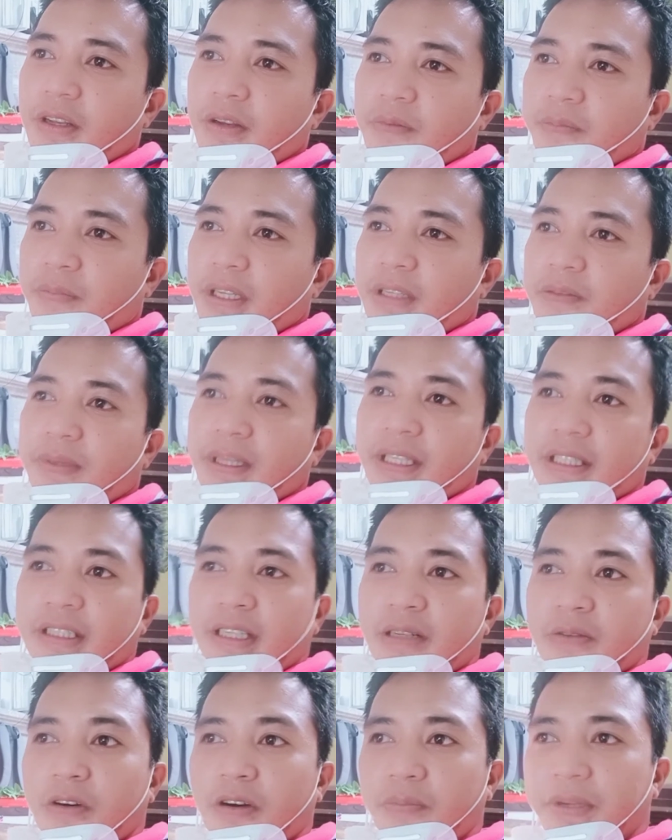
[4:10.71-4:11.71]

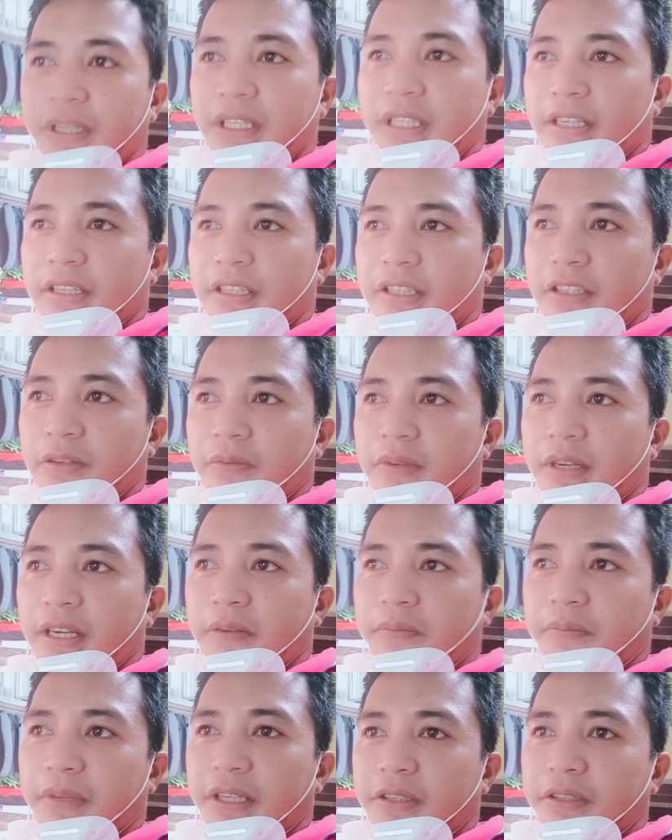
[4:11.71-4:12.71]
pwede open na rin yung
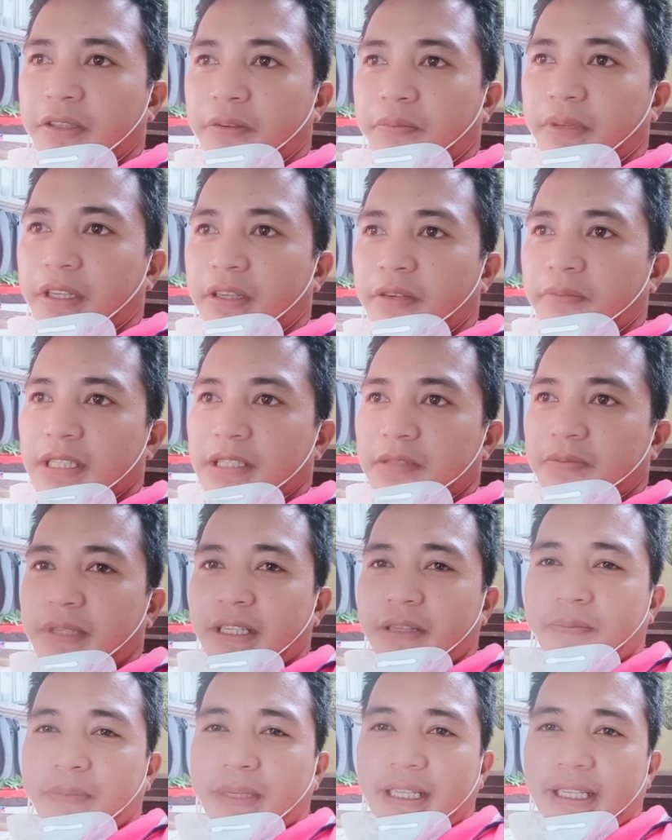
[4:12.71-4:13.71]
mga venue, pero mas
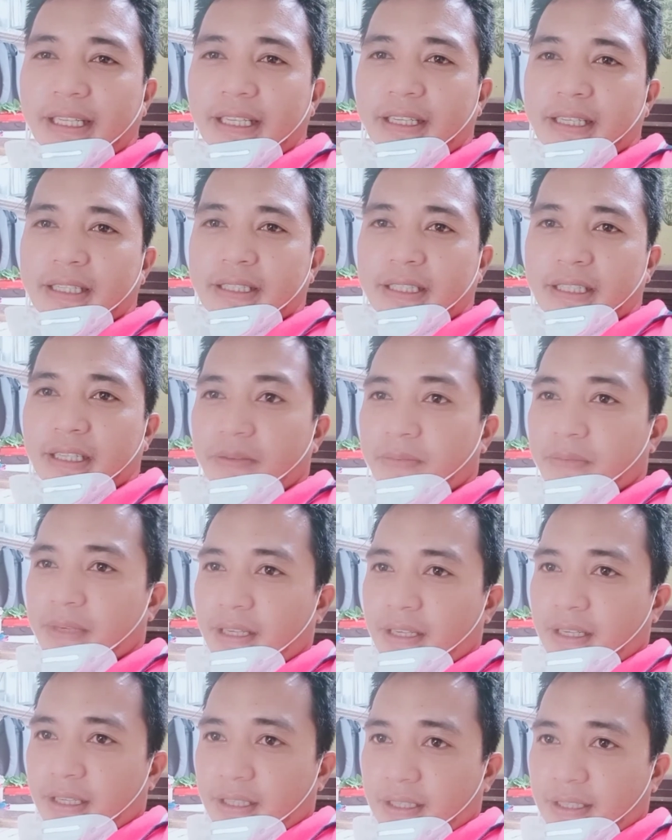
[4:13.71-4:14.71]
pinipili kasi ng
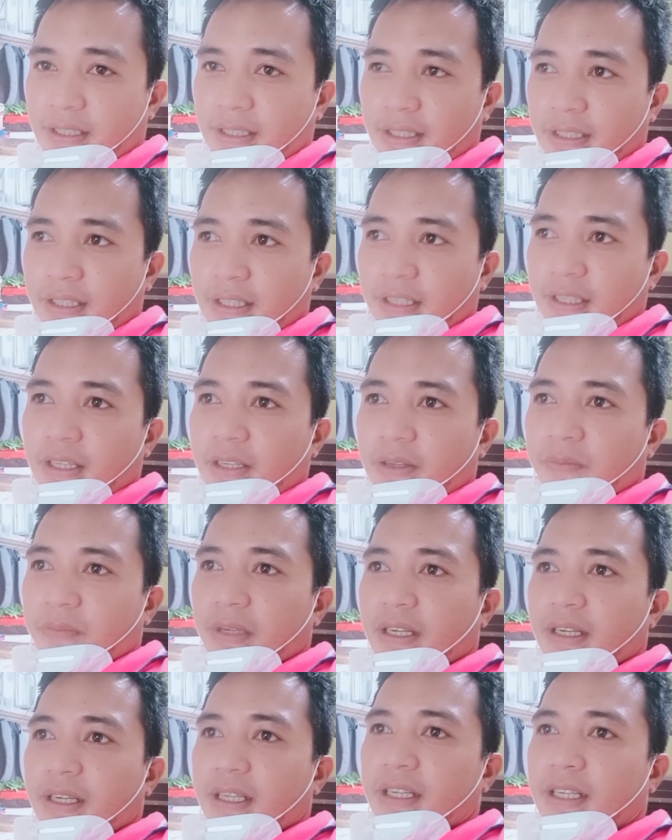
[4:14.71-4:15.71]
mga
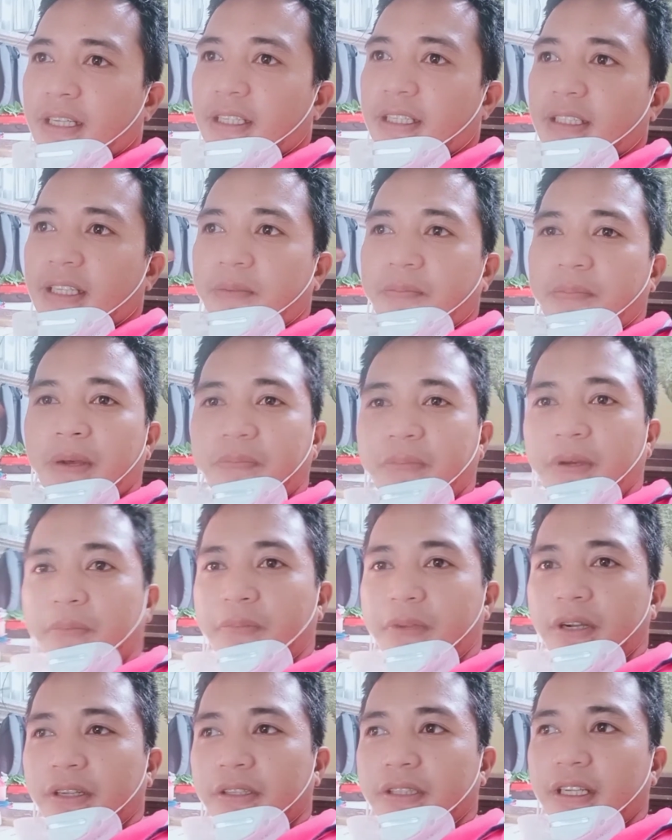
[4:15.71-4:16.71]
mga
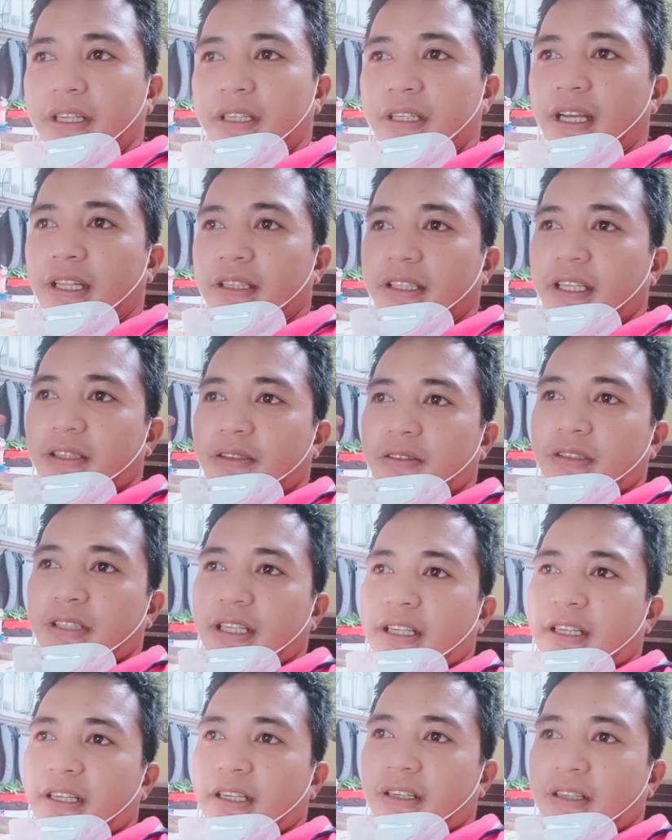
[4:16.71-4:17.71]
nagpapa-birthday na dito na
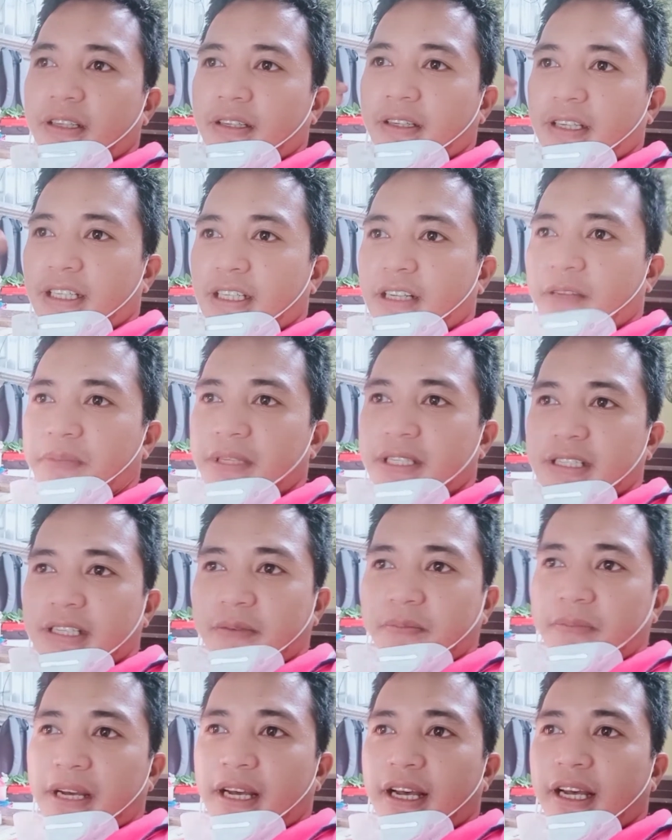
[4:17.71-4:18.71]
lang ganapin sa
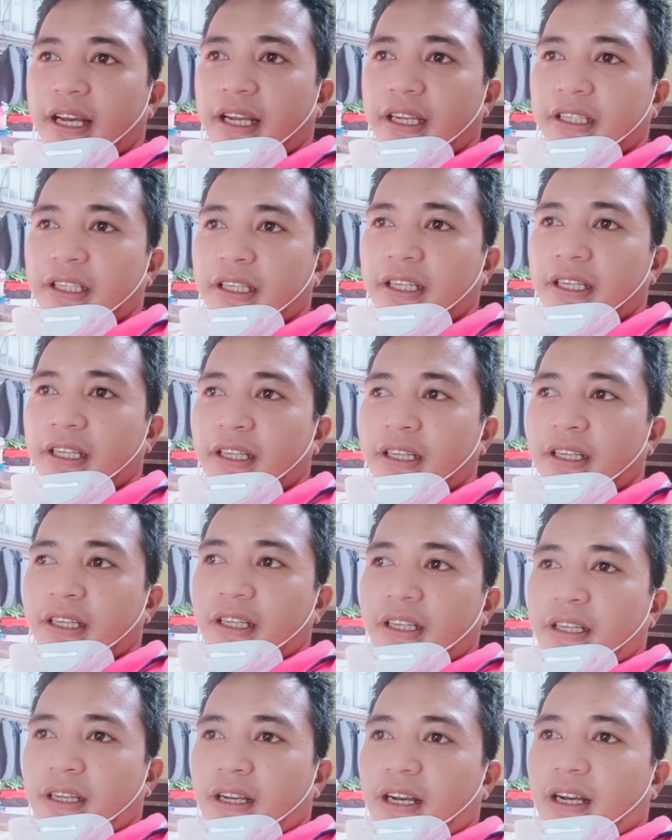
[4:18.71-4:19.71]
bahay.
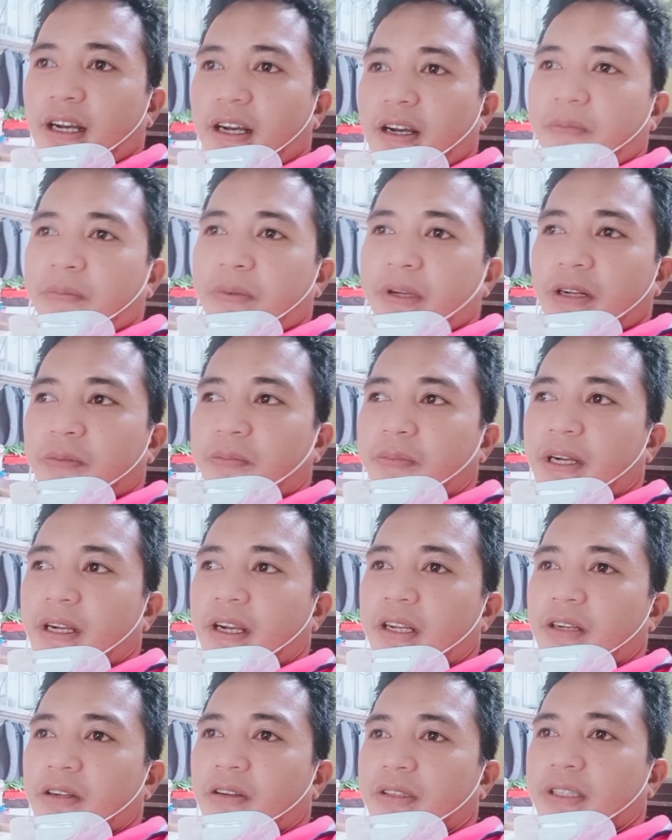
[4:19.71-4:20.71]
Uh, pero pag
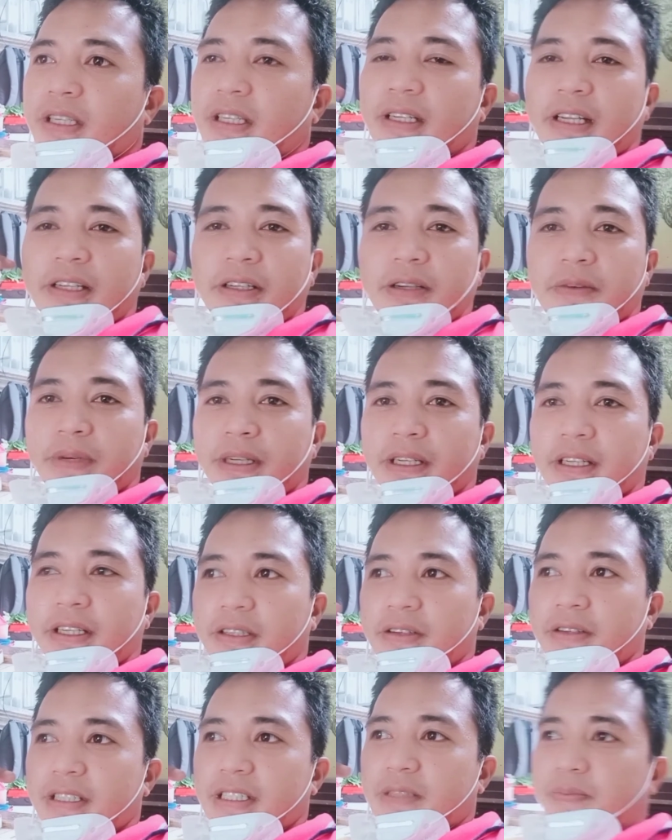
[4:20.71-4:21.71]
ano, tingnan nyo pa rin
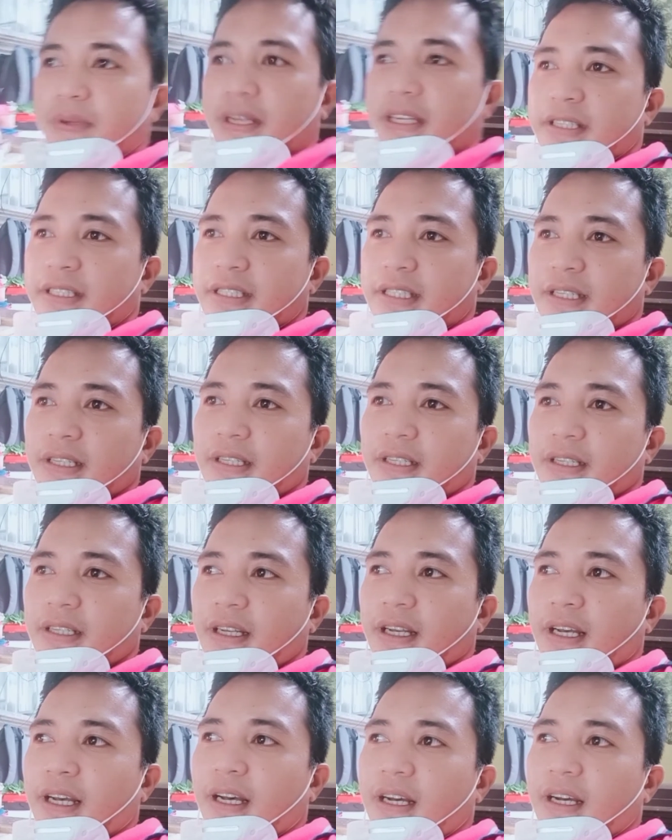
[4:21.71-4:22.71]
yung space.
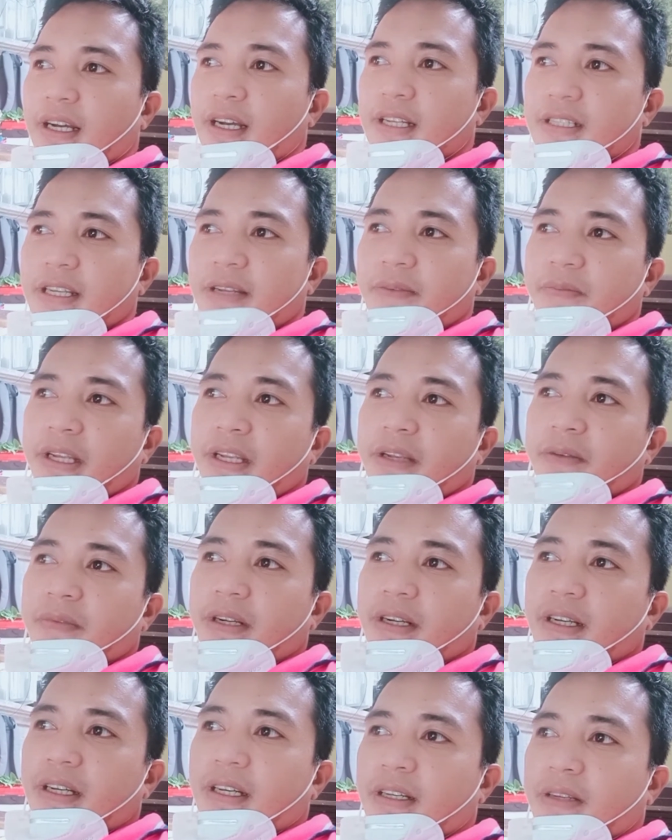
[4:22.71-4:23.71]
Uh, kasi may
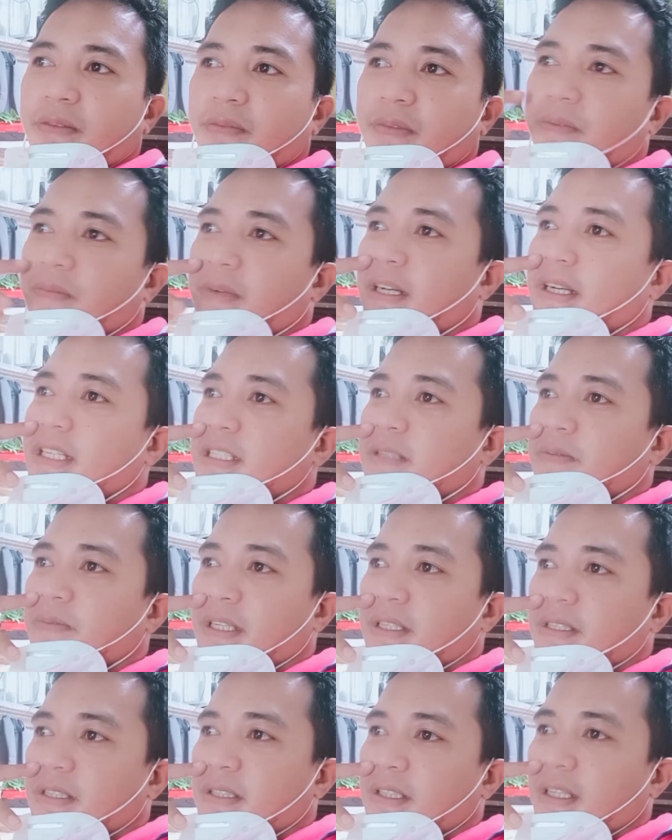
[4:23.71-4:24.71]
mga may mga
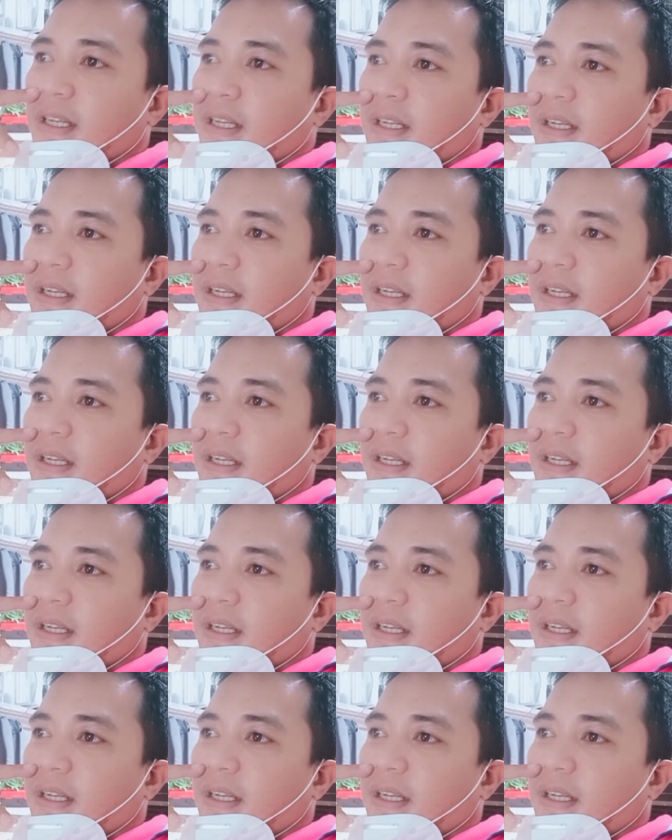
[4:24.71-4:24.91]
space na